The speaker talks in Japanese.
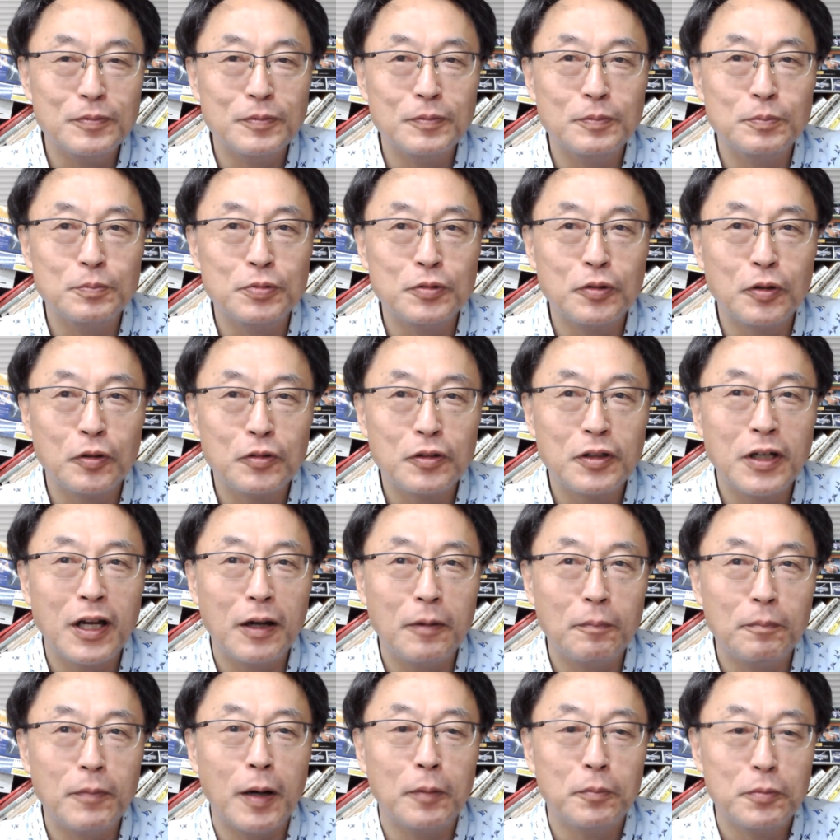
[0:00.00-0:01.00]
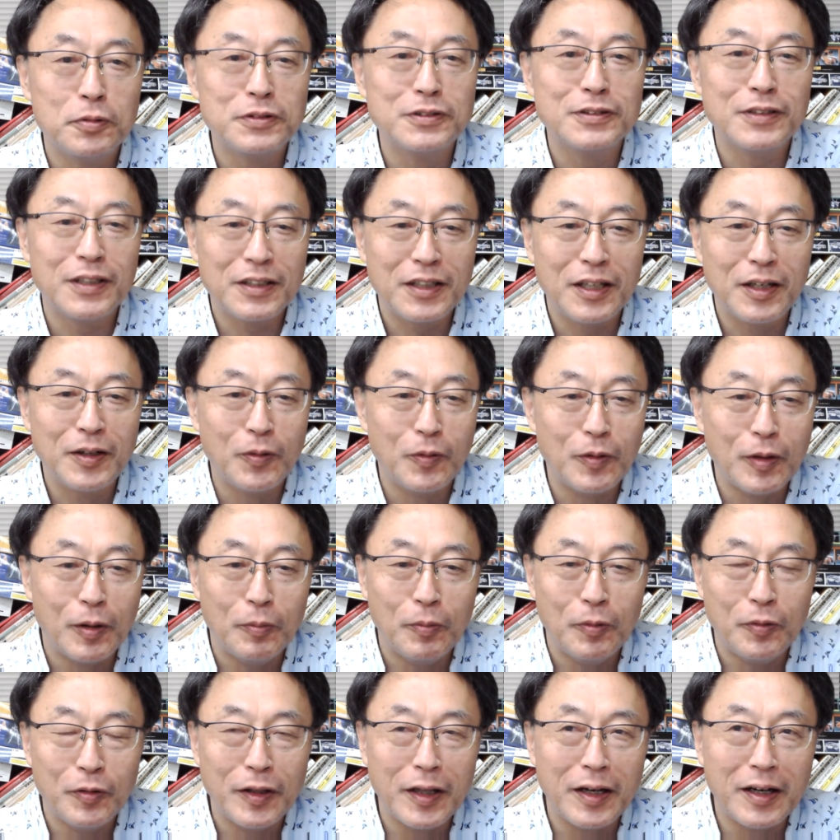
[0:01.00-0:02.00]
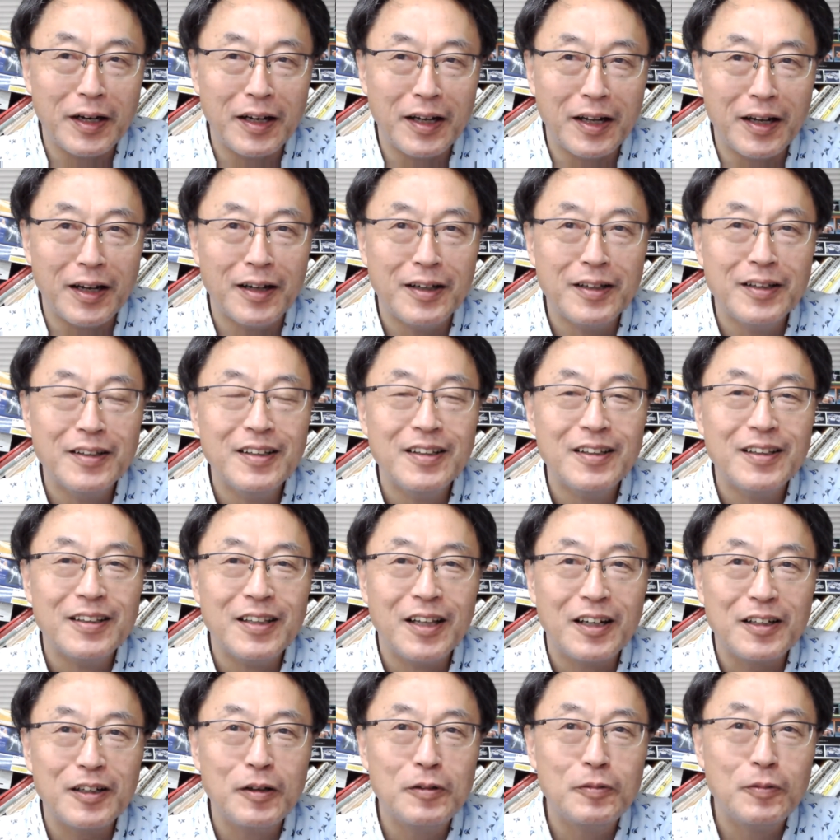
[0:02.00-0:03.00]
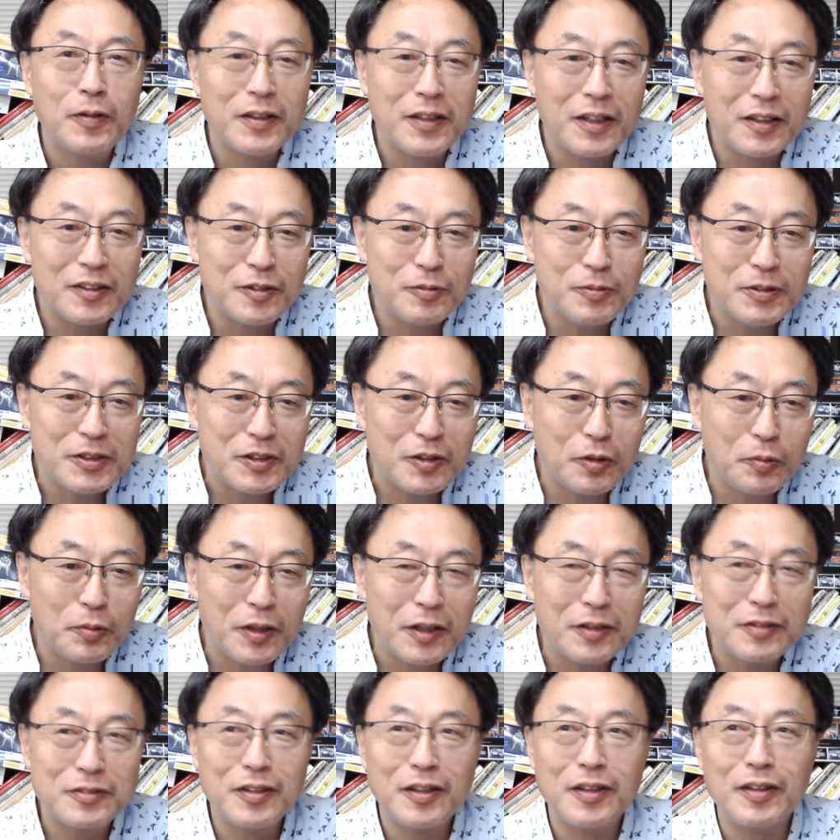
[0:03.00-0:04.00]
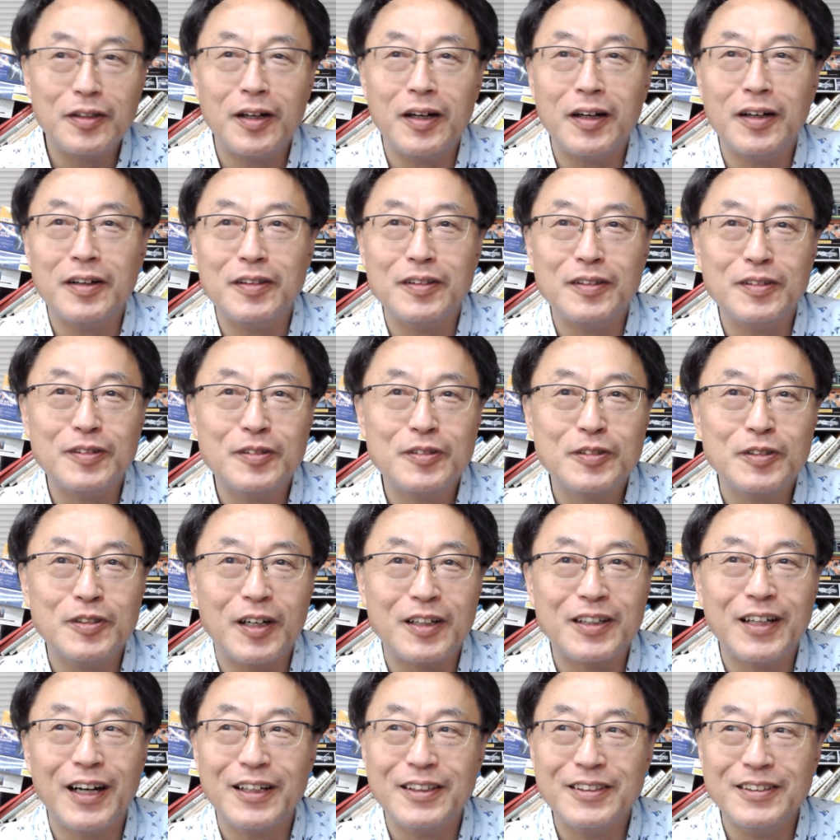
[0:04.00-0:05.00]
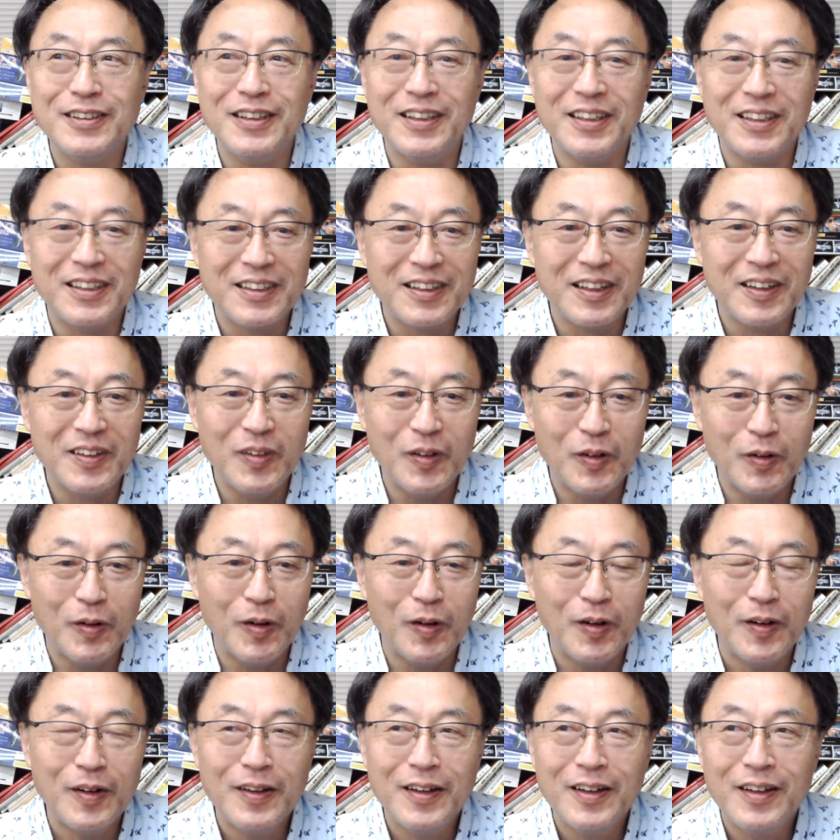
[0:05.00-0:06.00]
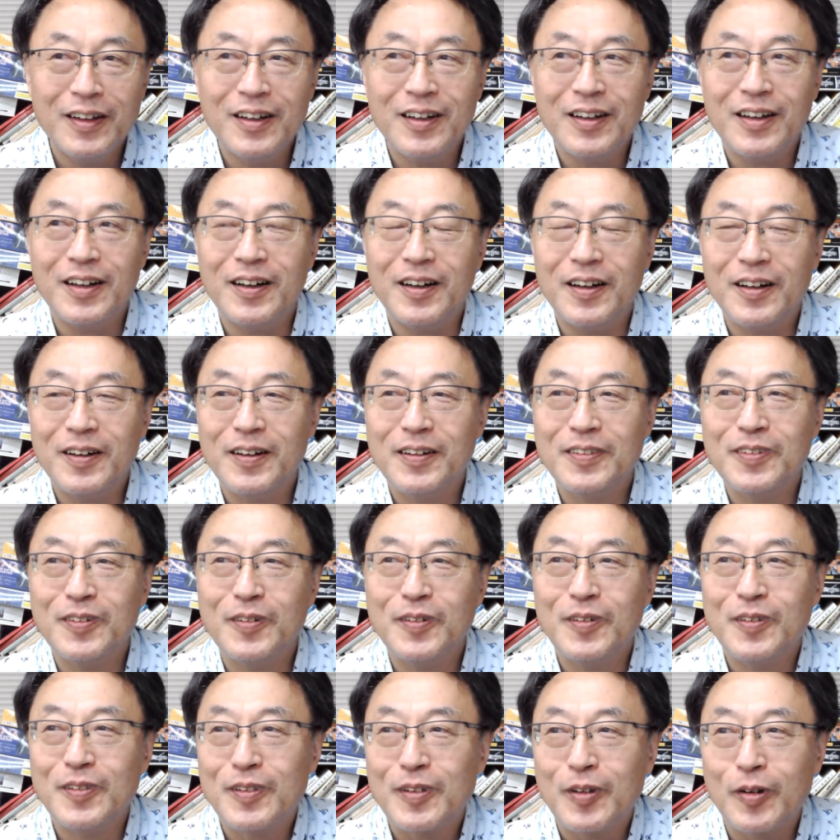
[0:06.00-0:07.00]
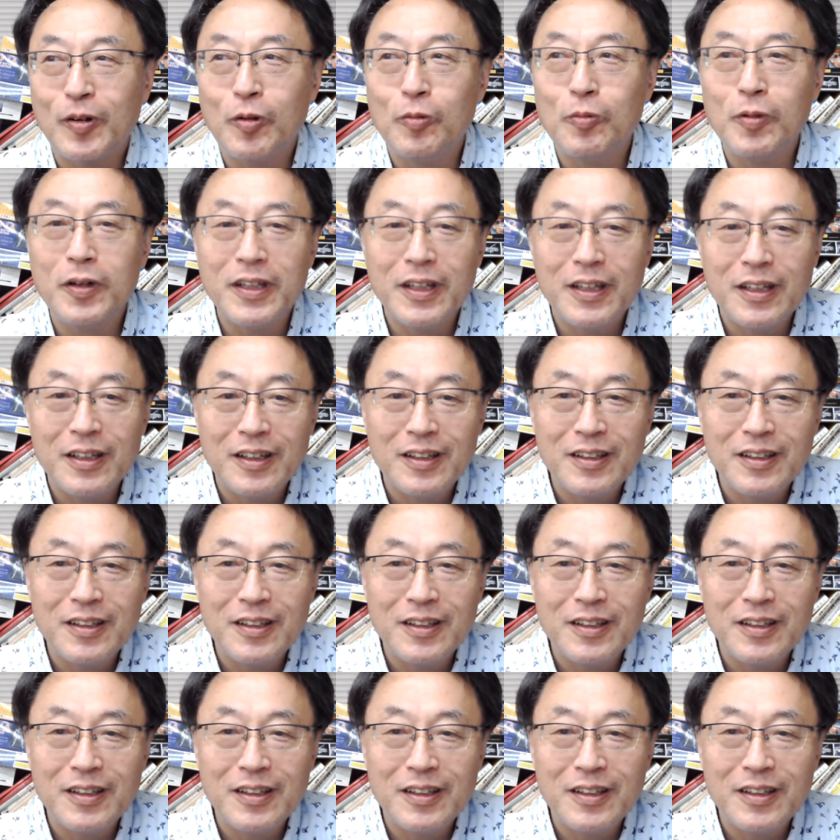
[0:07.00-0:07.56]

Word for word: プログラマブルな言語なもんだから、中身まで首突っ込みたくなるのはよくわかるんですけど、あの、そこまで